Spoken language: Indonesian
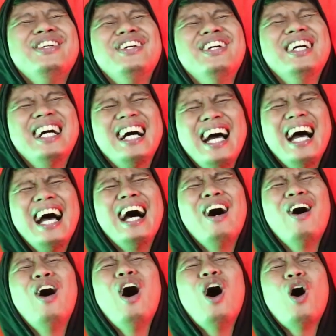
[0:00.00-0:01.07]
itu
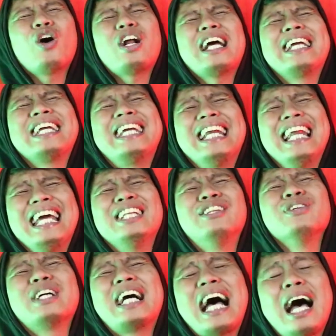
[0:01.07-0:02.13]
Orang gila
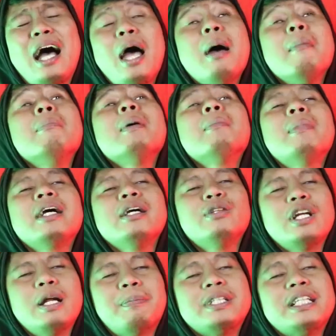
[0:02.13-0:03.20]
itu kak, memang
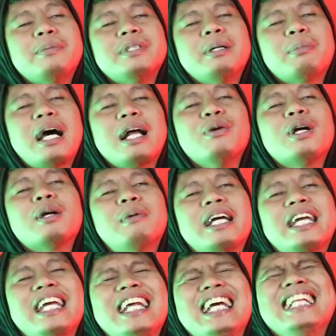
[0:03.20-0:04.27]
begitu deh jam-jam keluar
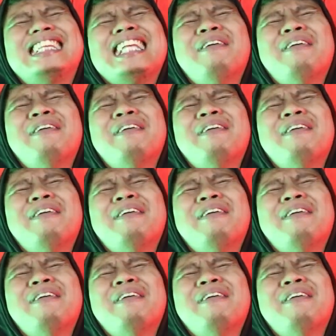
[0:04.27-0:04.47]
begini,